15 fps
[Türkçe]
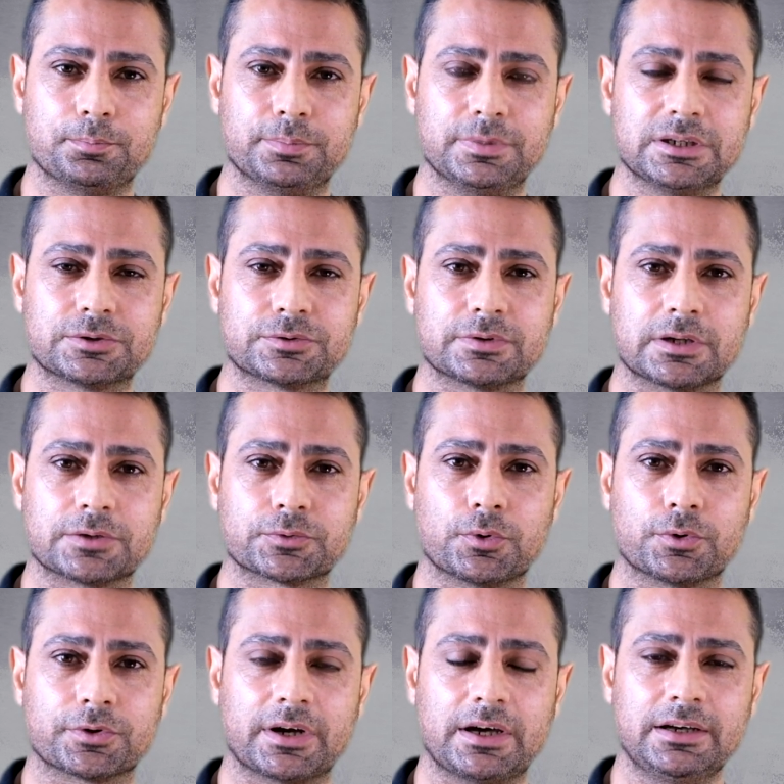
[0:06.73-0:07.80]
Bir süre
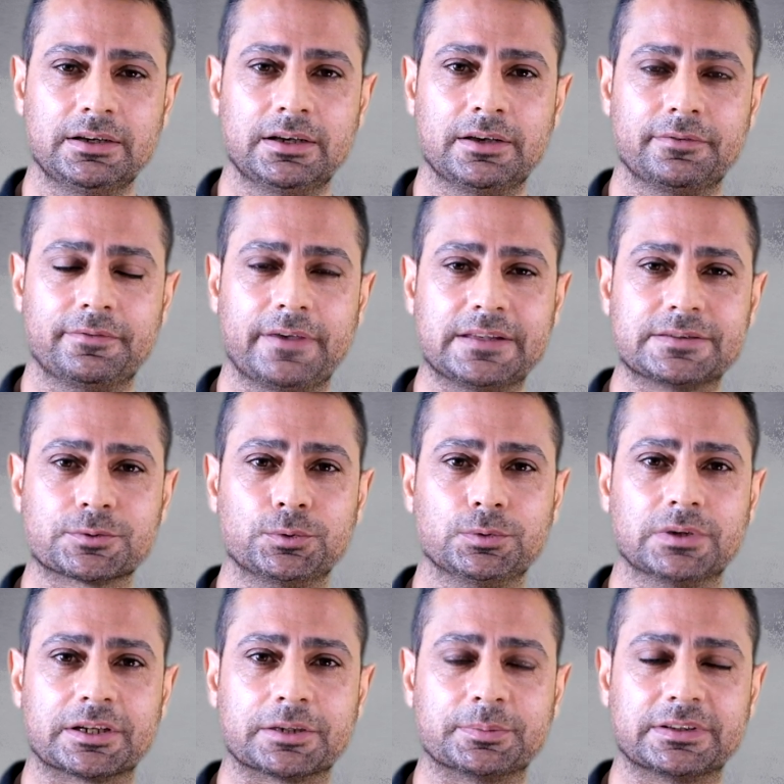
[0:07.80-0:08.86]
sonra fes
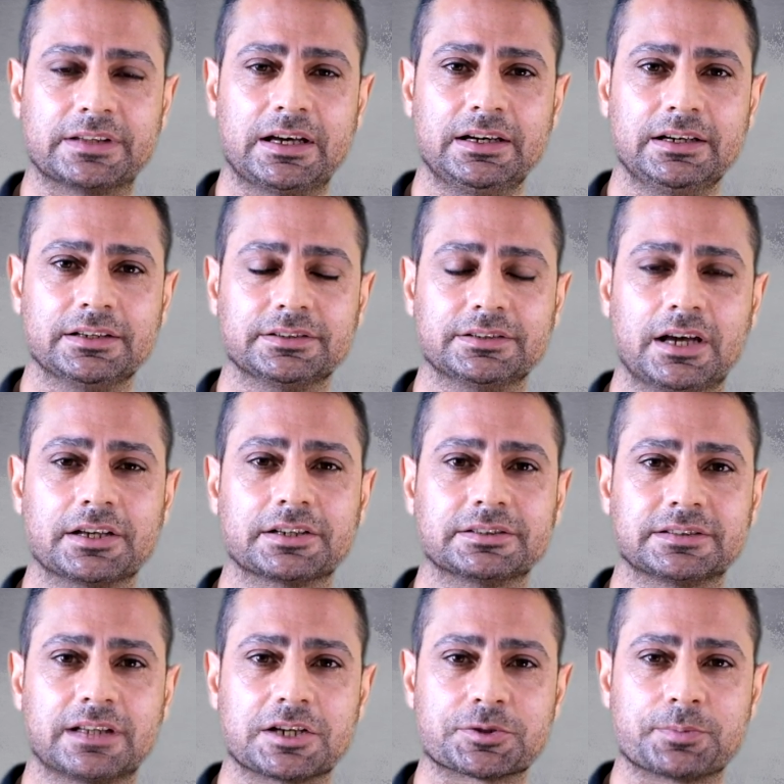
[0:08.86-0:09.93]
kullanımı da
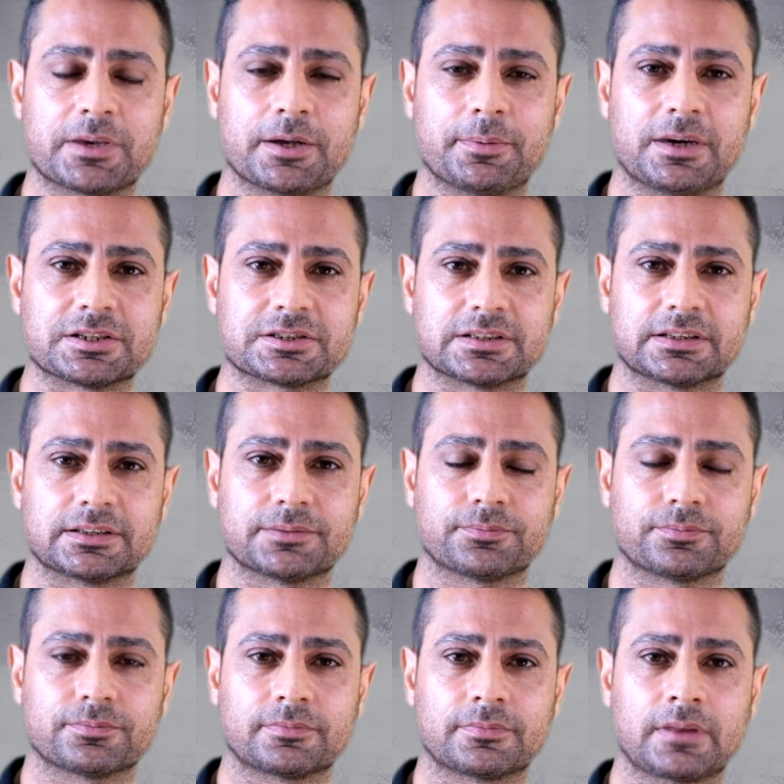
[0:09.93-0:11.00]
yaygınlaşmaya başladı.
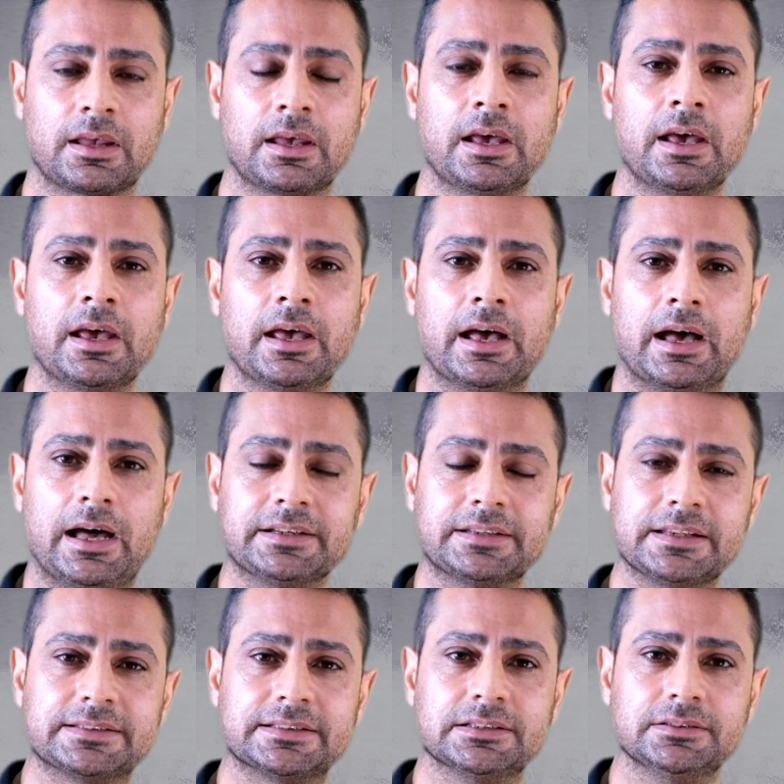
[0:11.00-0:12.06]

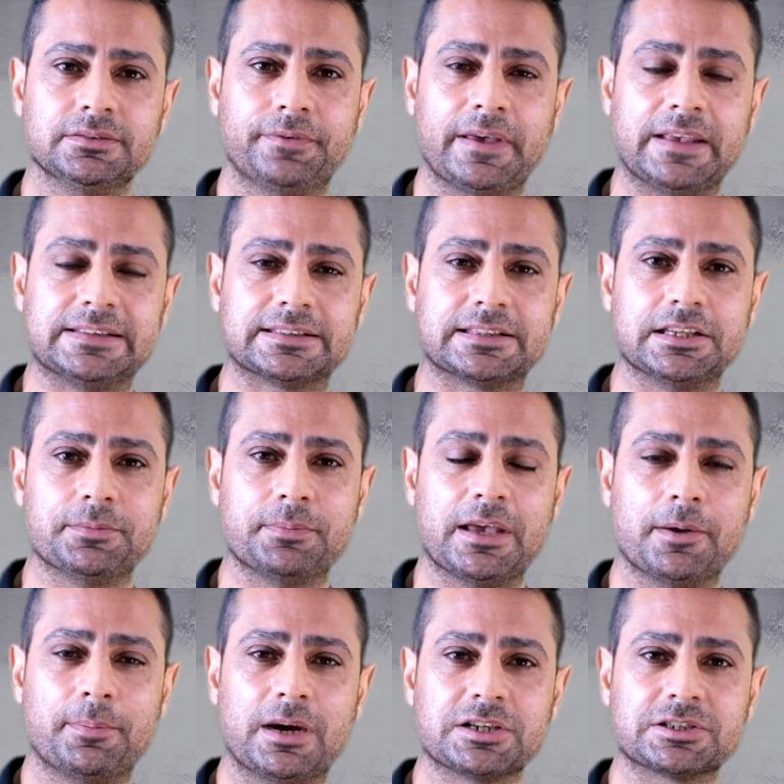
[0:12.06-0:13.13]
Herkesin fes
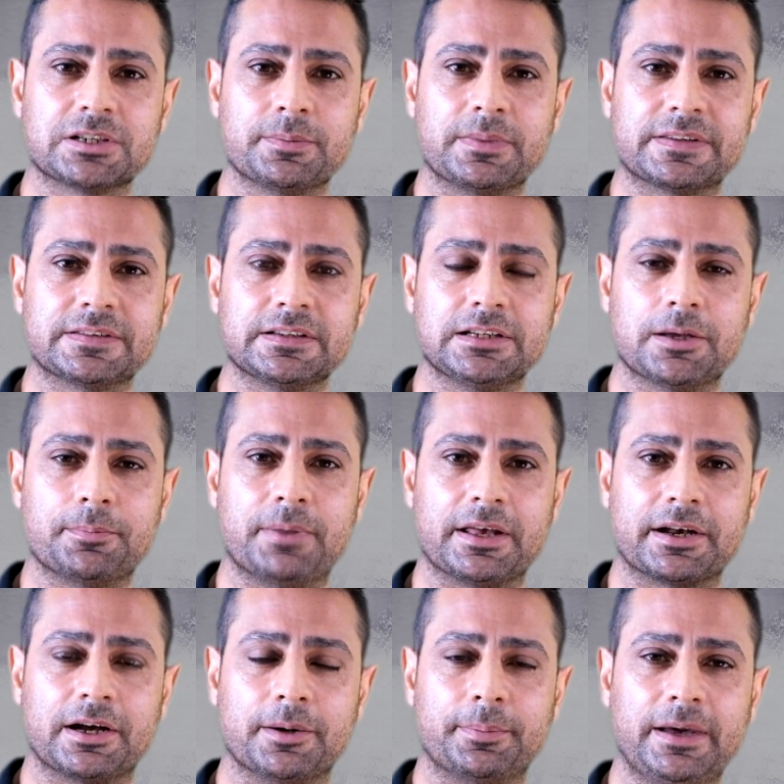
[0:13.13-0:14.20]
giymeye başlamasıyla
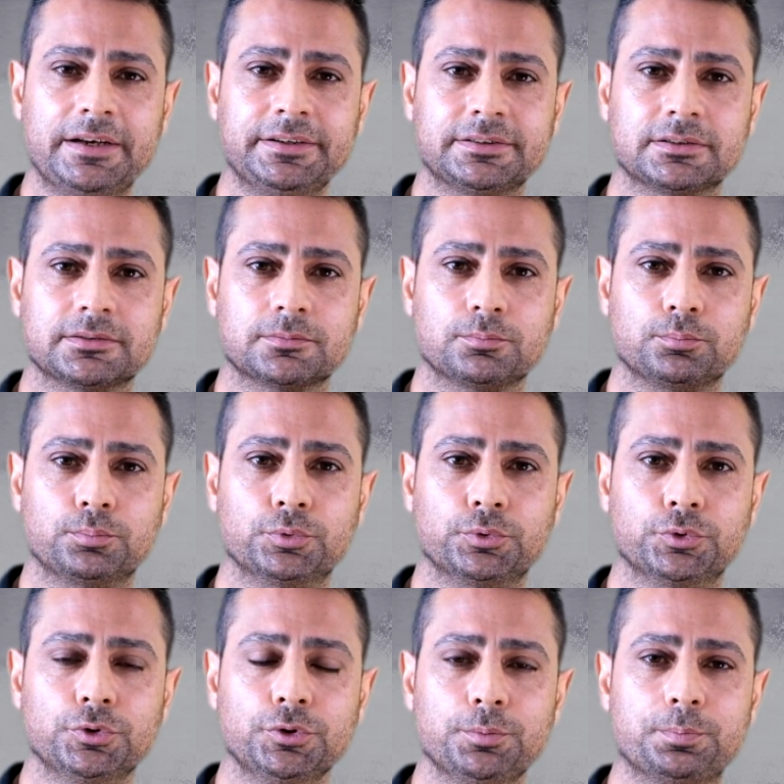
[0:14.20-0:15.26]
beraber
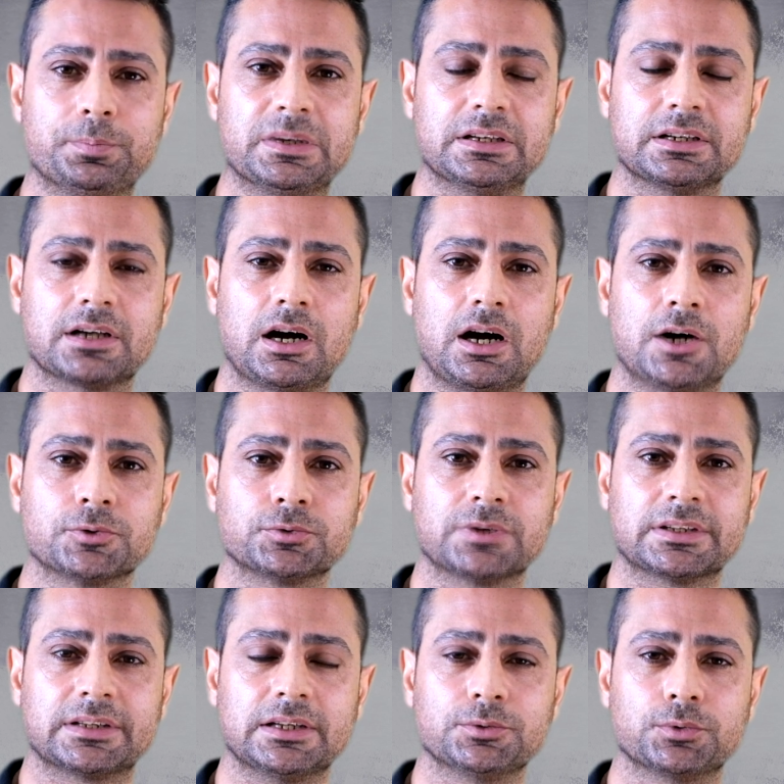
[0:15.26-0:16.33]
bunu bir
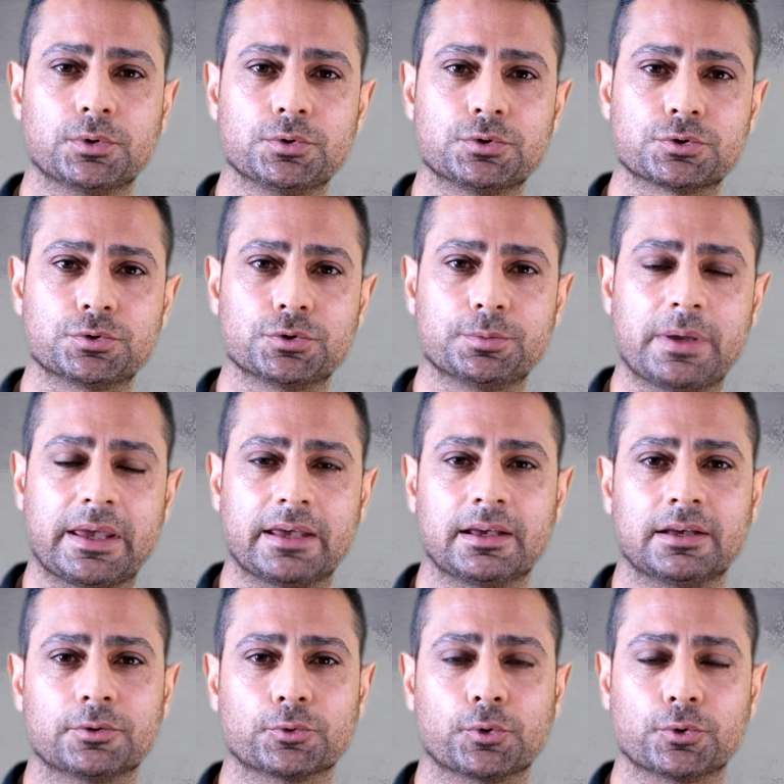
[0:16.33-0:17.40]
kanuna da
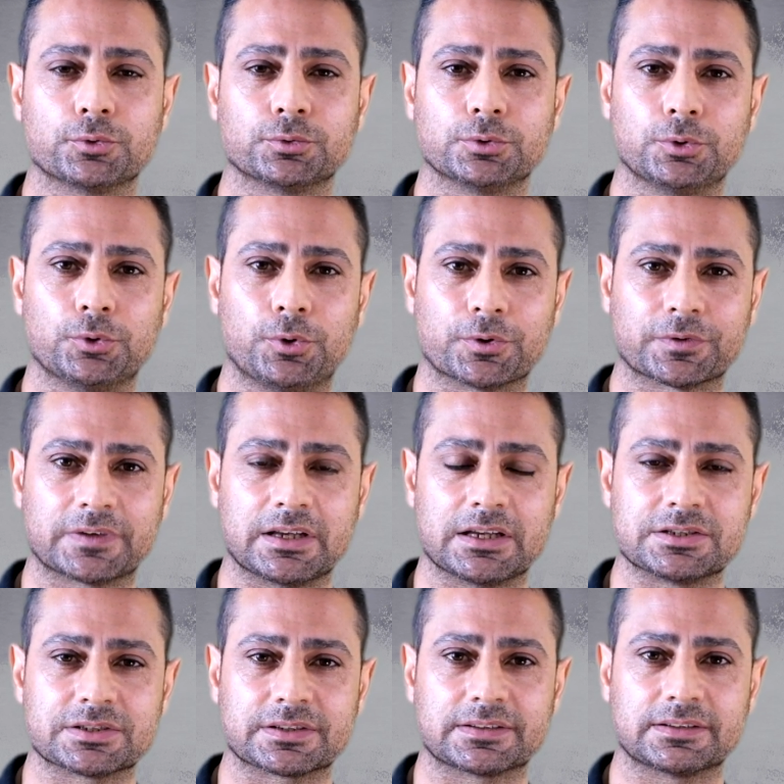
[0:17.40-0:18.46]
dönüştürme zorunluluğu
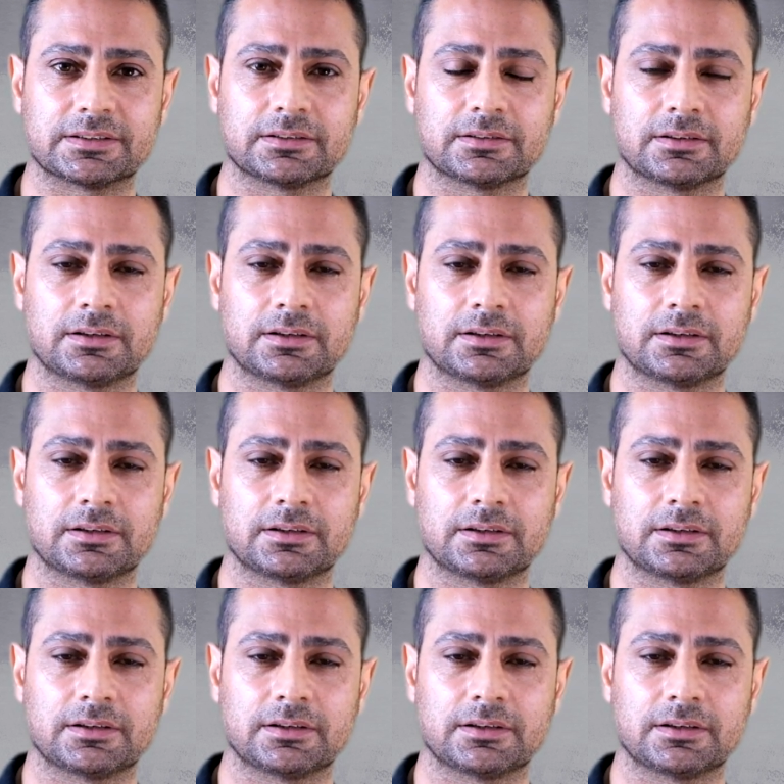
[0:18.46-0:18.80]
ortaya çıktı.